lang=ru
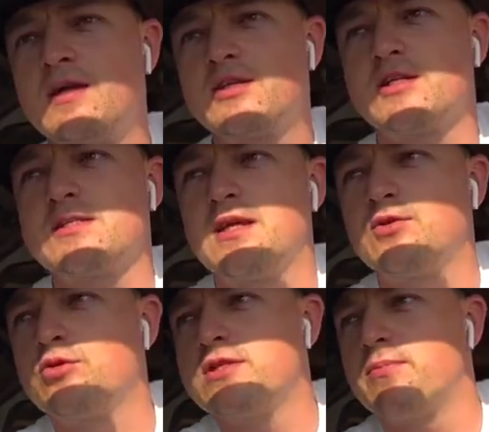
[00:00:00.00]
Сейчас
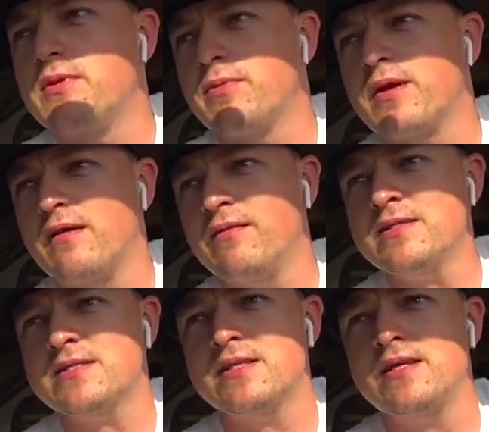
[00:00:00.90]
найду, где
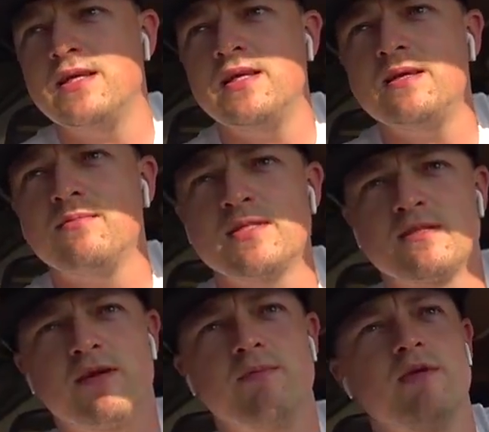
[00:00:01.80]
припарковаться, и мы с
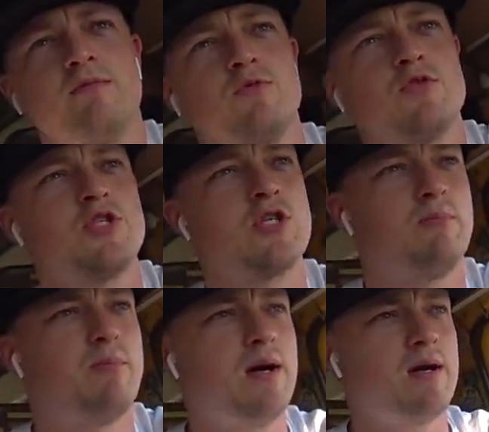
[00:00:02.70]
вами немножечко
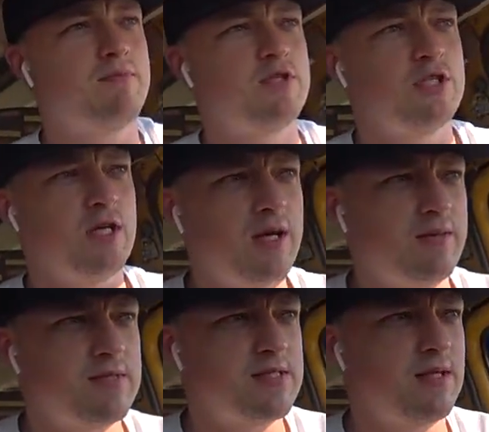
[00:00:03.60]

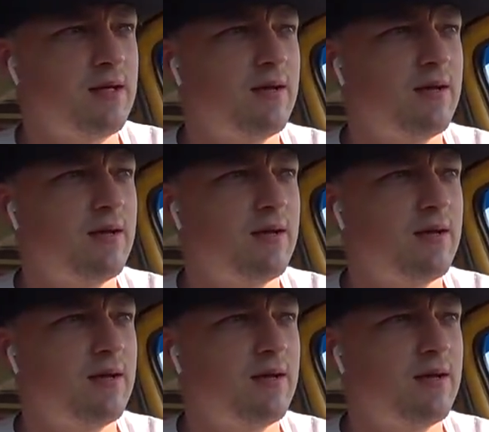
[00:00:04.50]
пообщаемся.